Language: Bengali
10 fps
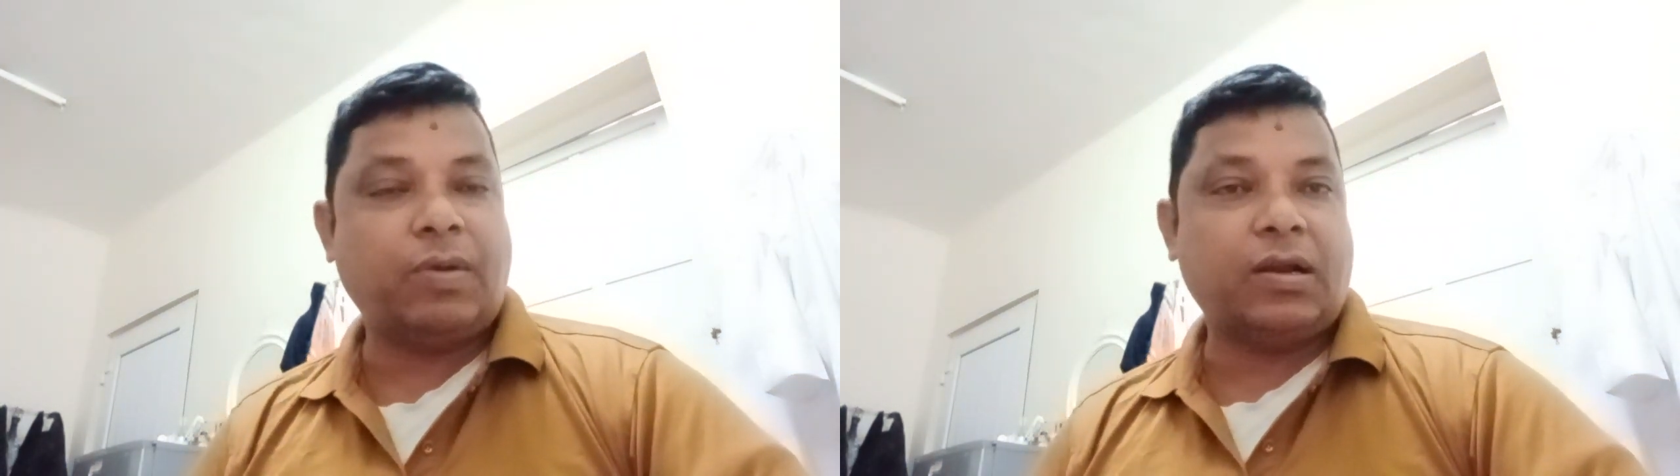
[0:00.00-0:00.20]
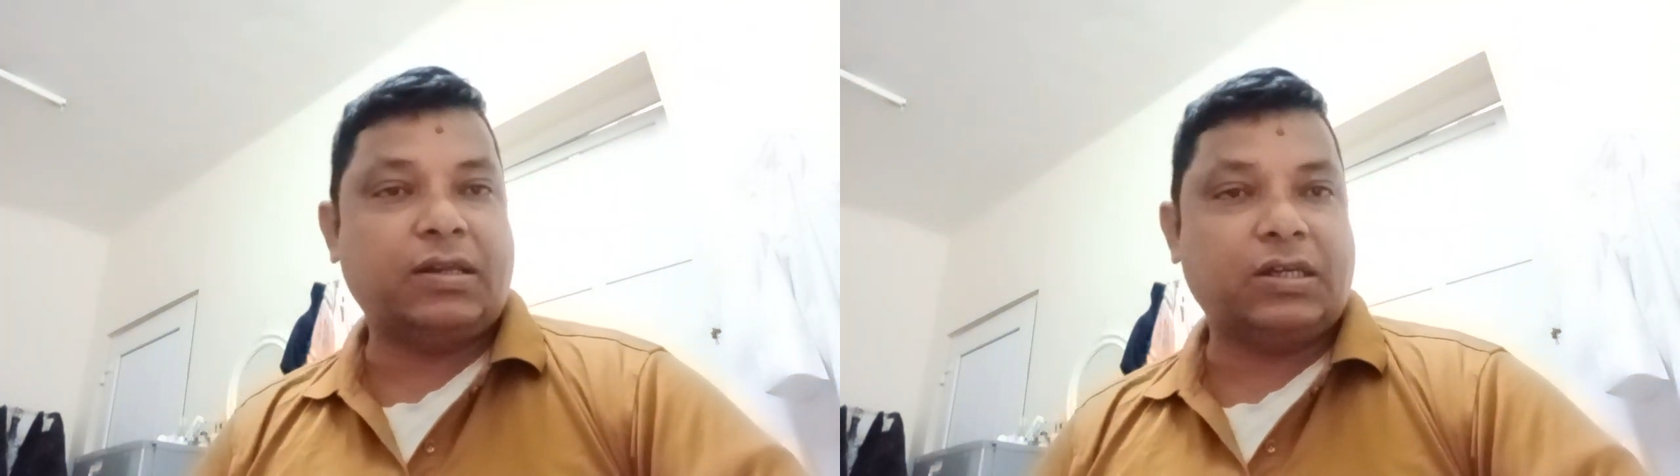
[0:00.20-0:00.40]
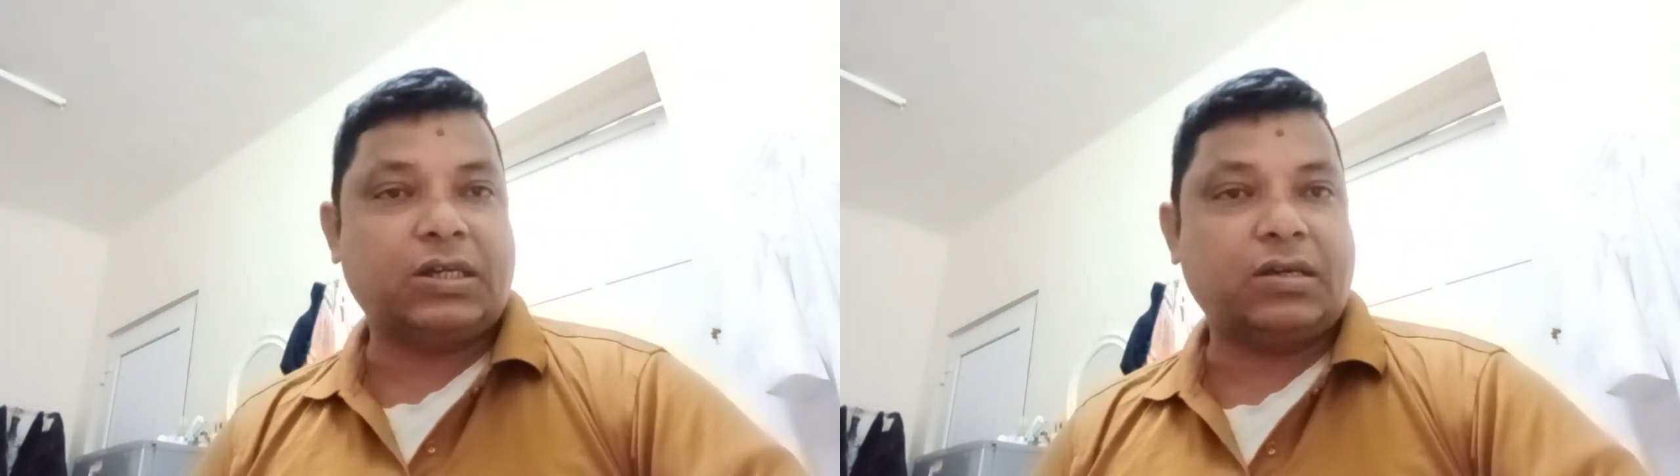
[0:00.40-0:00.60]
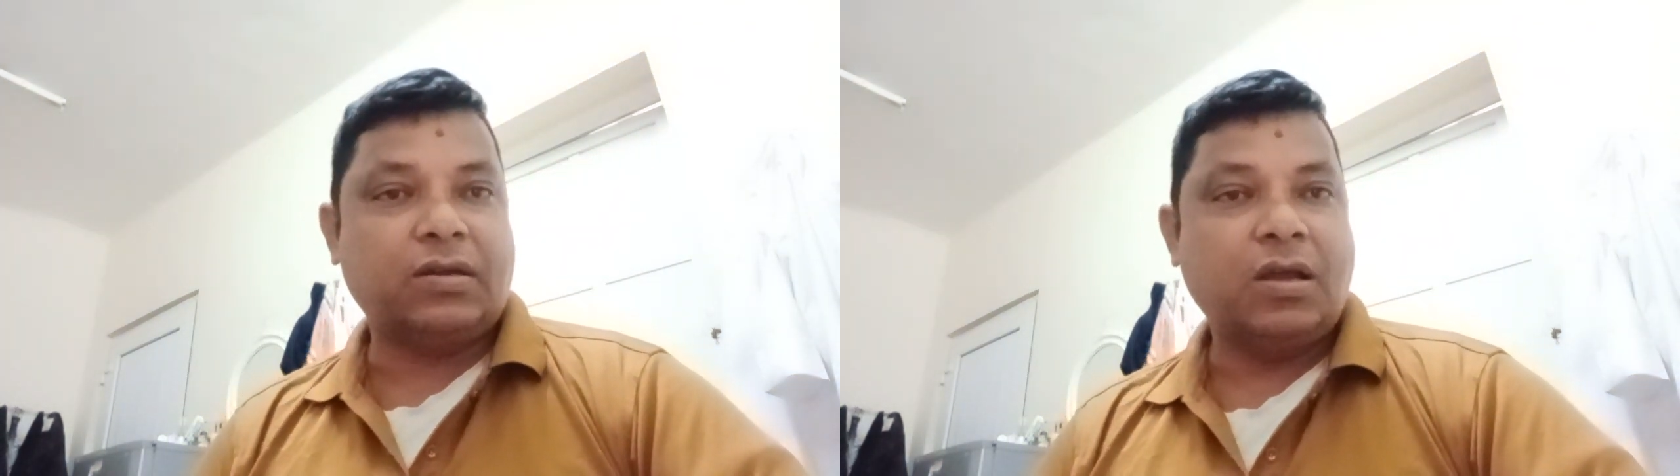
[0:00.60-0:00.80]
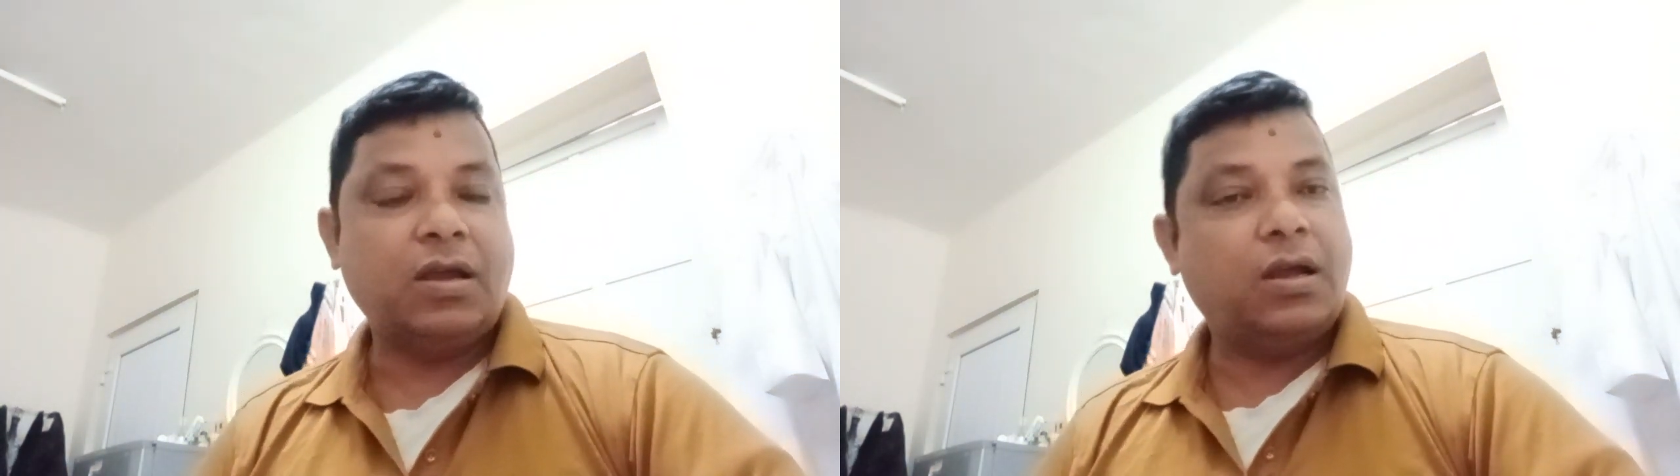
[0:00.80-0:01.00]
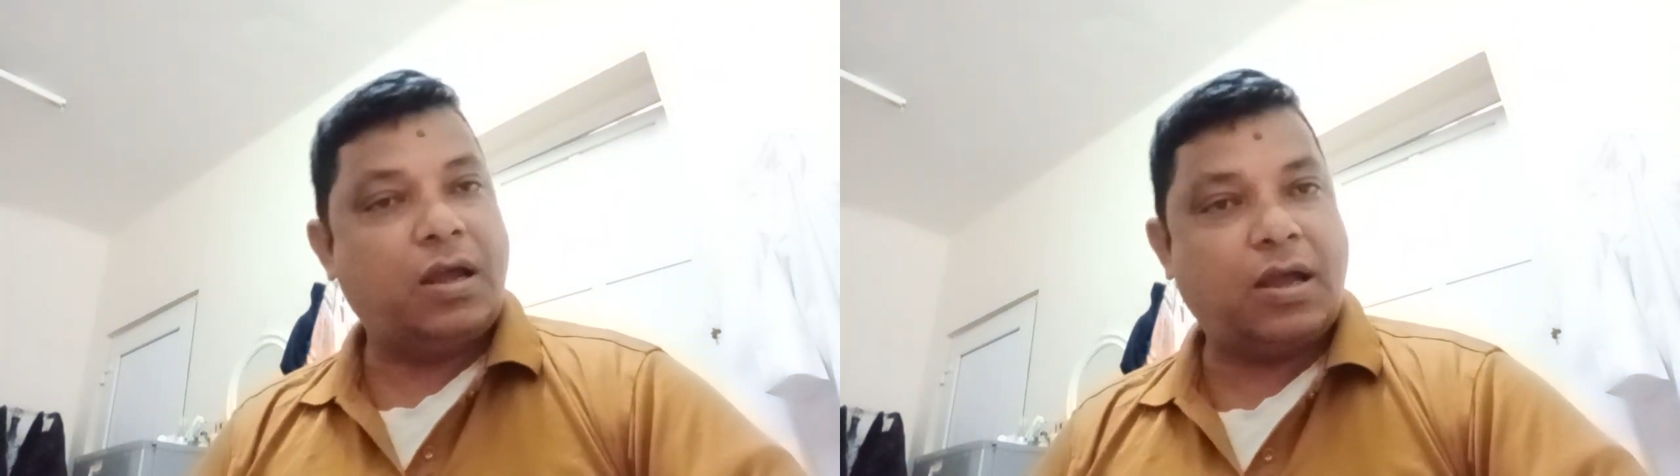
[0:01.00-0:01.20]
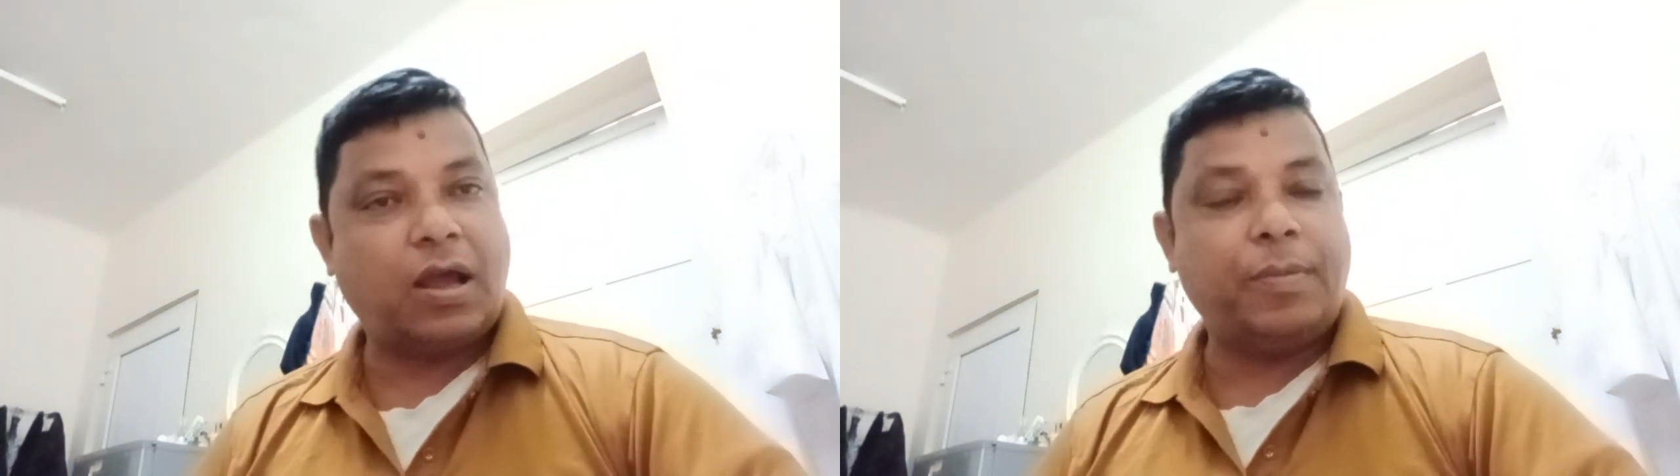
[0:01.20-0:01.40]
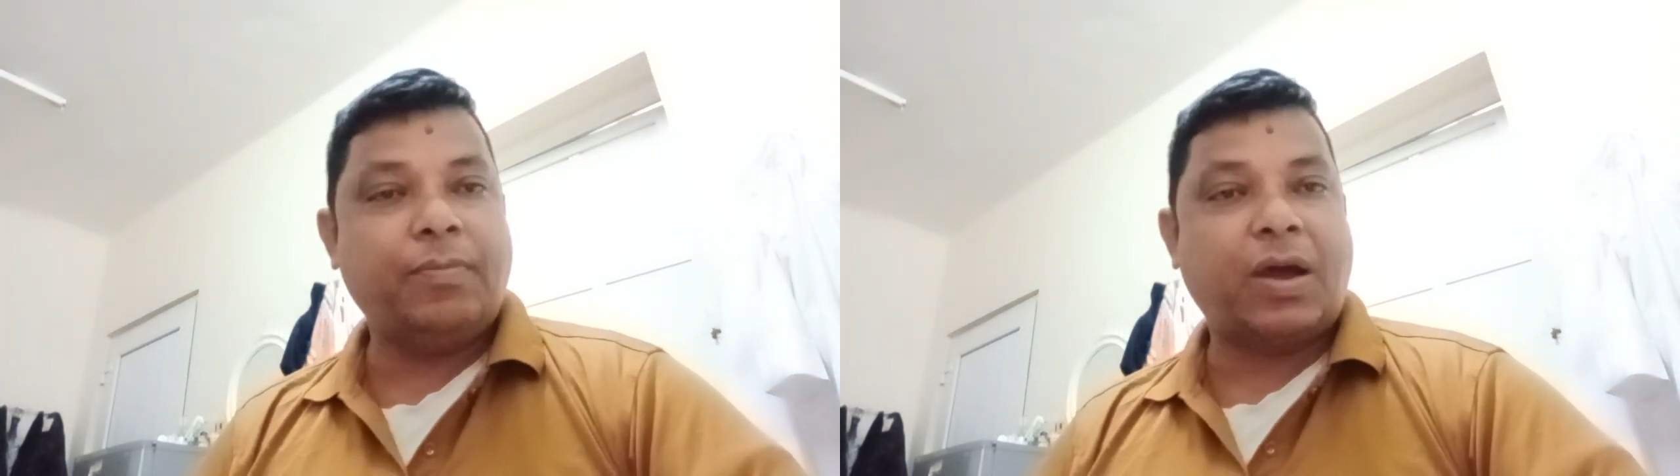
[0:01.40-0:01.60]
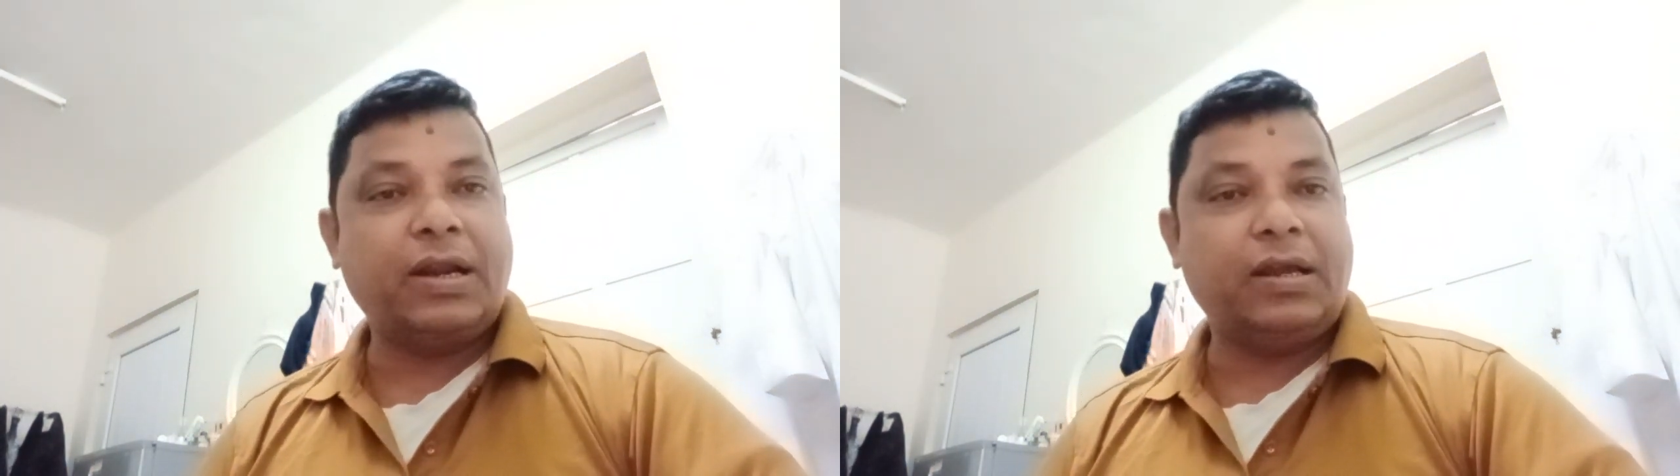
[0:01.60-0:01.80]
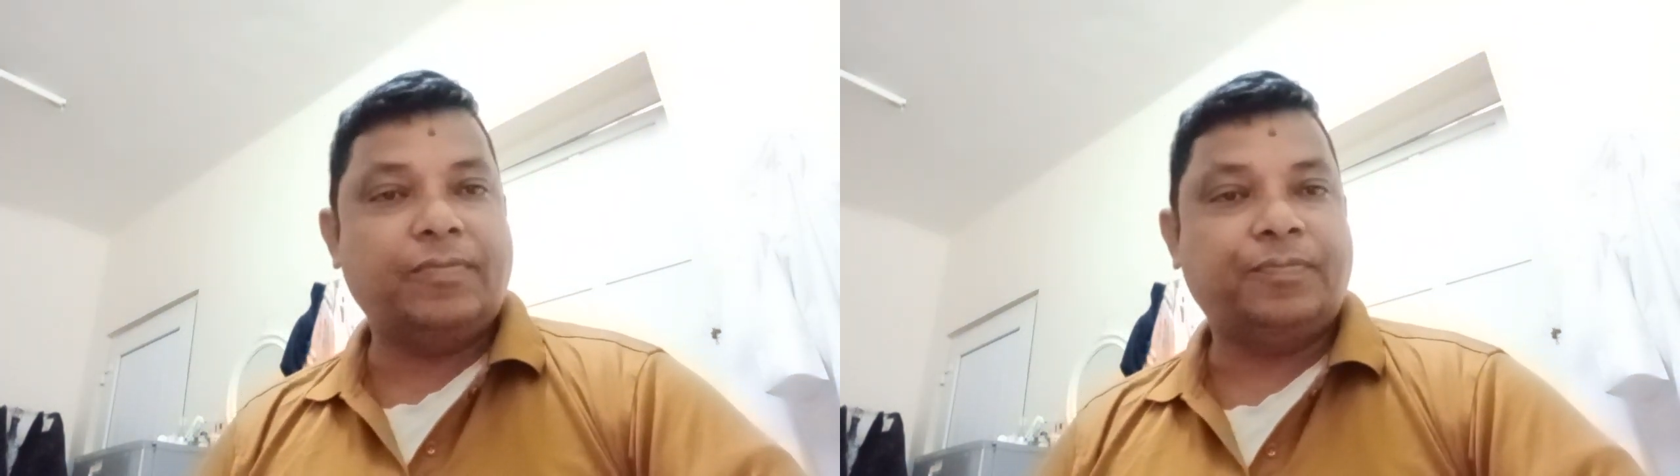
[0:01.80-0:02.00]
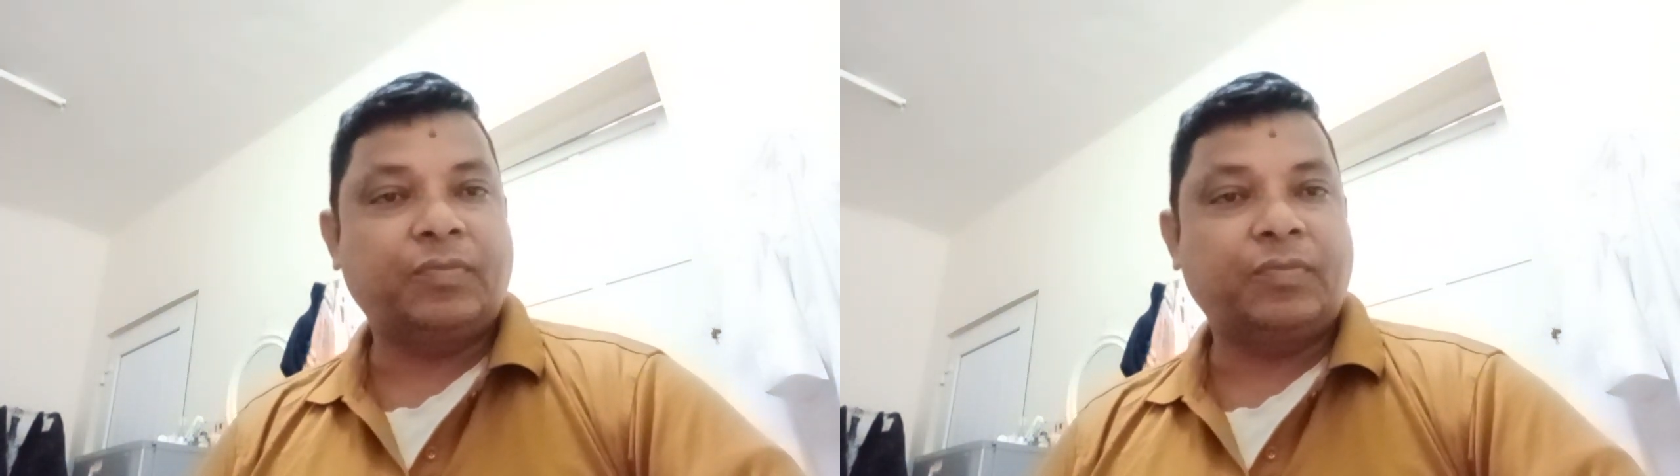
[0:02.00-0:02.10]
বাংলাদেশের হ্যাঁ আমি মানি